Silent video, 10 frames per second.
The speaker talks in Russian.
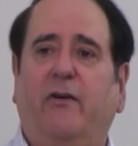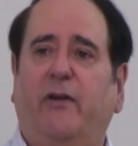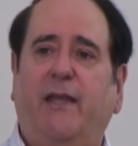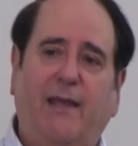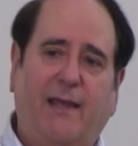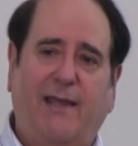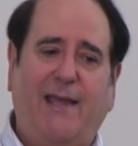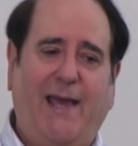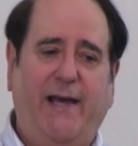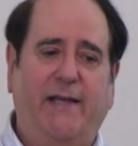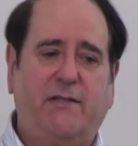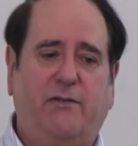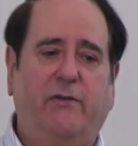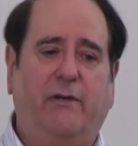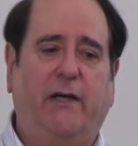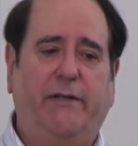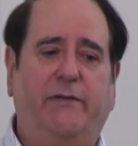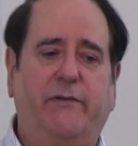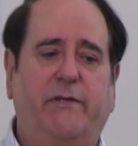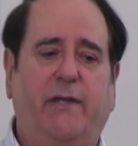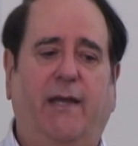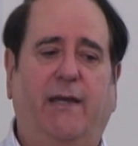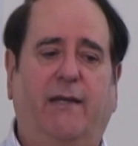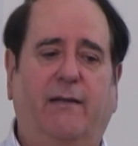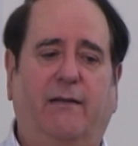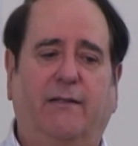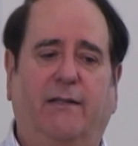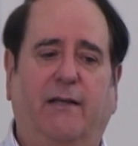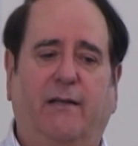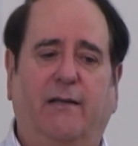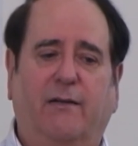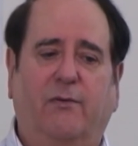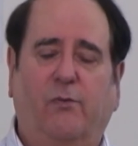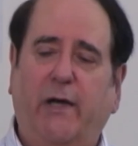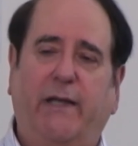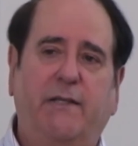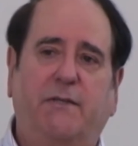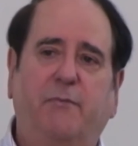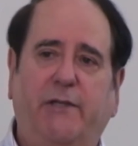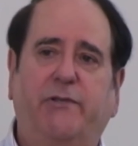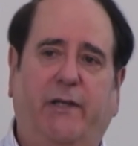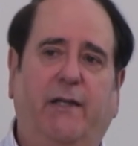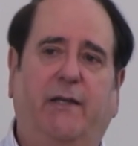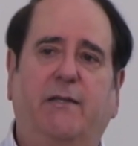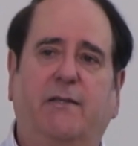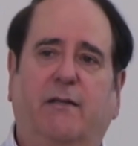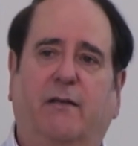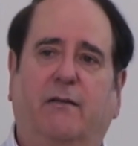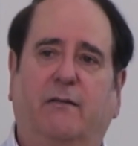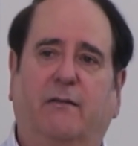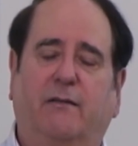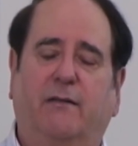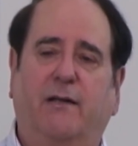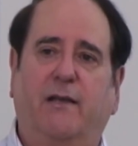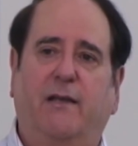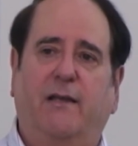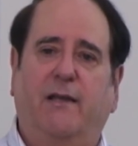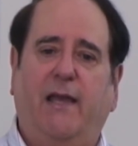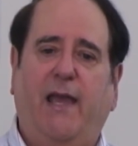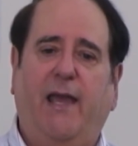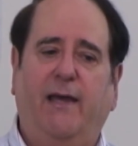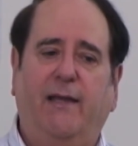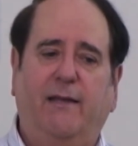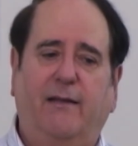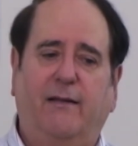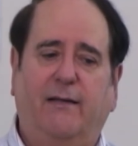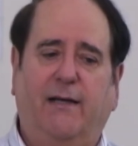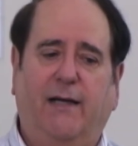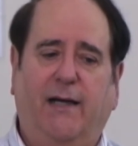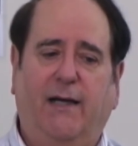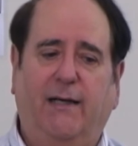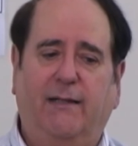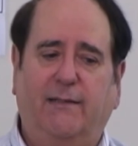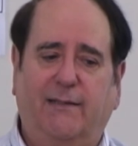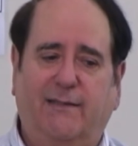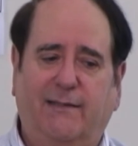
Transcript: Нет, он должен понимать, в чем заключается его миссия. И это понимание uh, –